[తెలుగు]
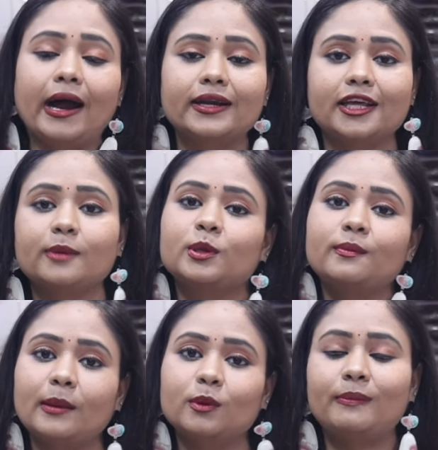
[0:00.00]
అంటే ఇప్పుడు
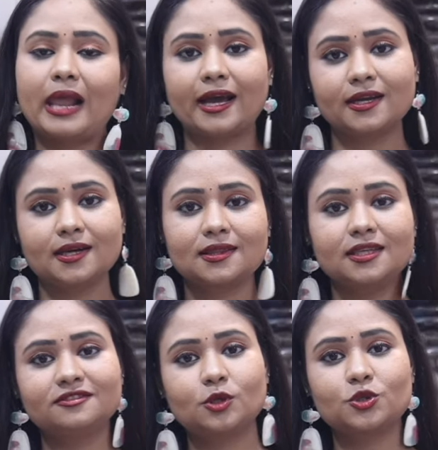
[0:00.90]
మేము బ్లాంకెట్
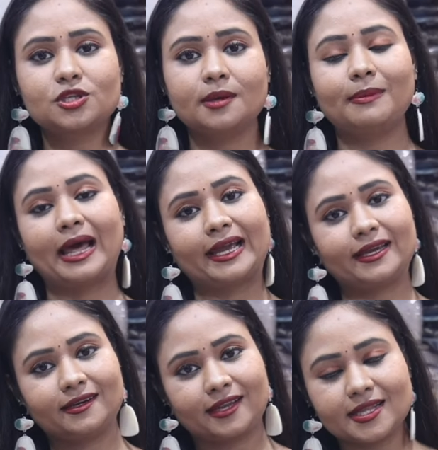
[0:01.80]
తీసుకొచ్చి
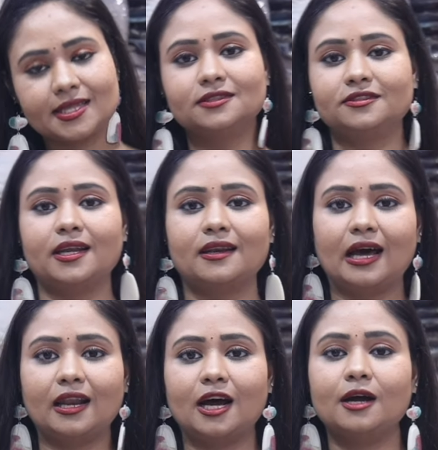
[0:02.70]
బ్లాంకెటే
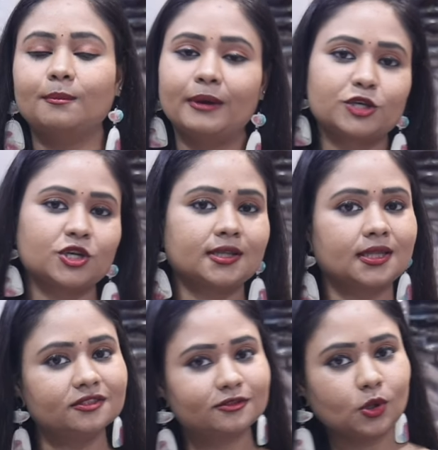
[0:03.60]
తీసుకెళ్ళాలా బెడ్ బెడ్షీట్
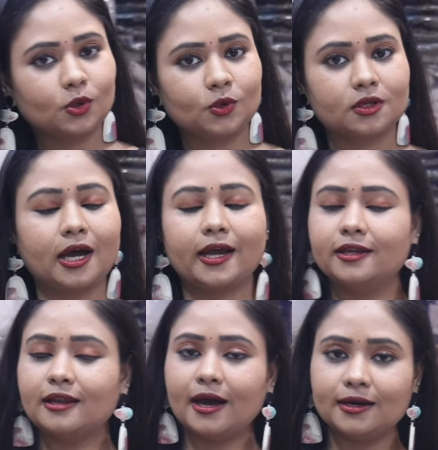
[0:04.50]
తీసుకోకూడదా
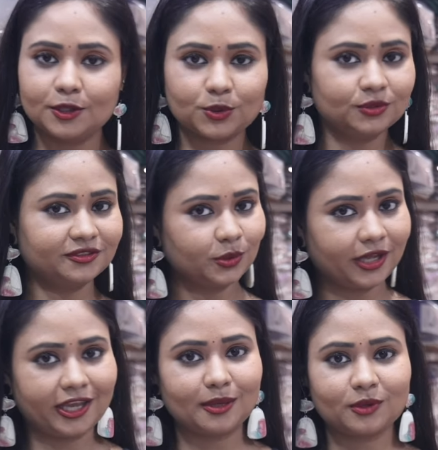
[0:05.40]
ఇలాంటి రూల్స్
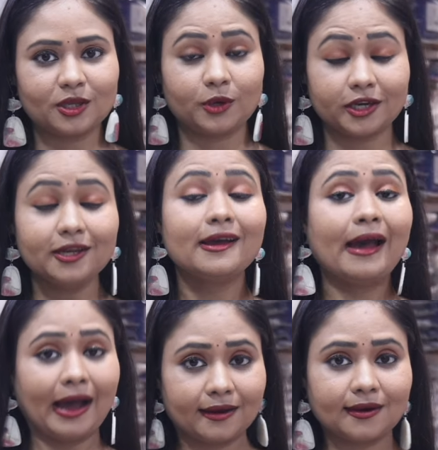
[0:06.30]
కూడా ఏం లేవండి
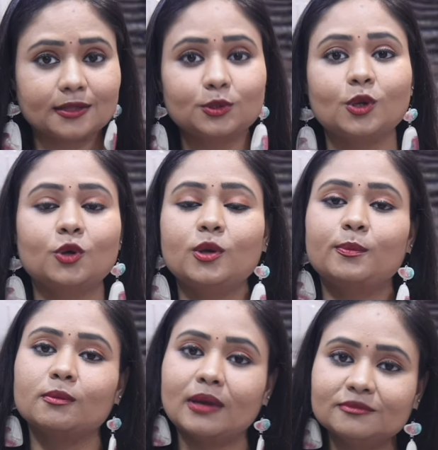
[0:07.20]
అండ్ అందులోనూ
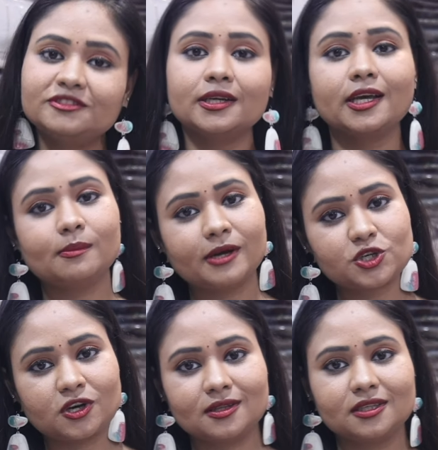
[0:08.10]
ఇప్పుడు మేము సింగిల్
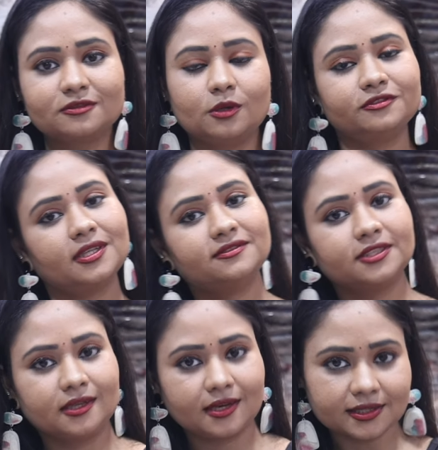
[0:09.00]
బెడ్షీట్ తీసుకొస్తే
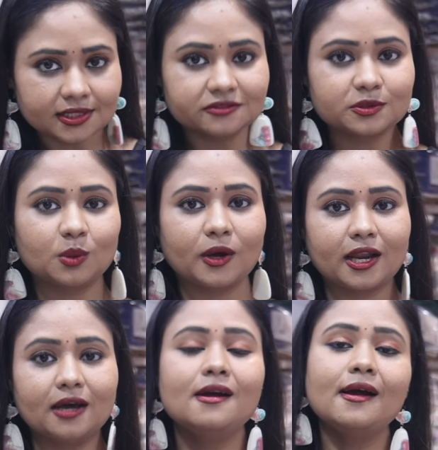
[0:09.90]
సింగిలే
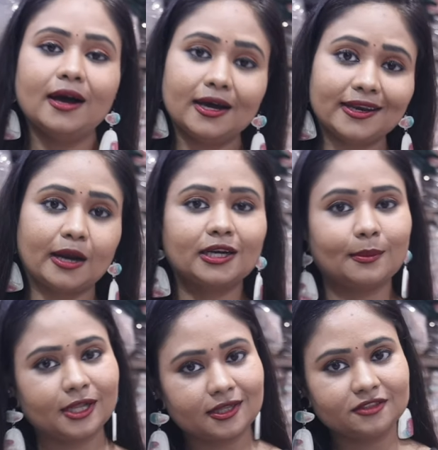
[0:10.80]
తీసుకోవాలా అలా
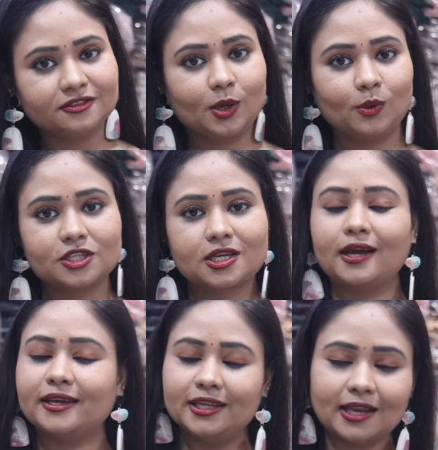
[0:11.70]
డబల్ తీసుకోవచ్చా
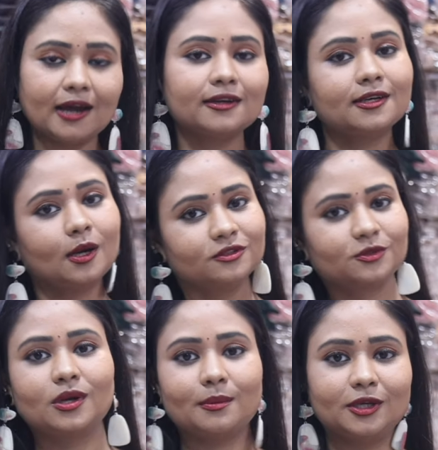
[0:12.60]
ఇలాంటి
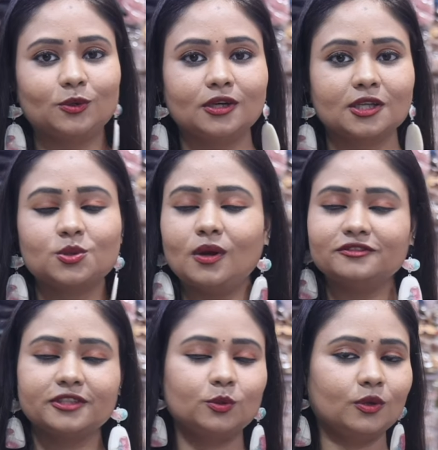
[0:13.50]
డౌట్స్ కూడా మీకు ఉండొచ్చు
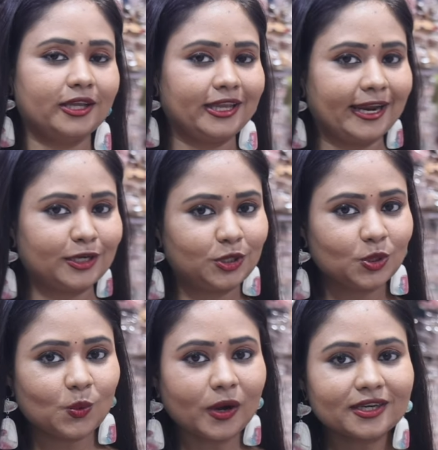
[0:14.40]
అసలు
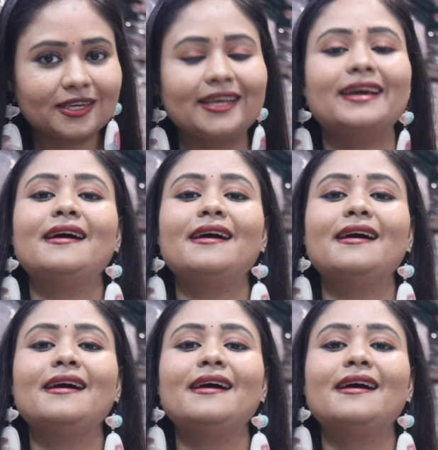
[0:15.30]
ఎటువంటి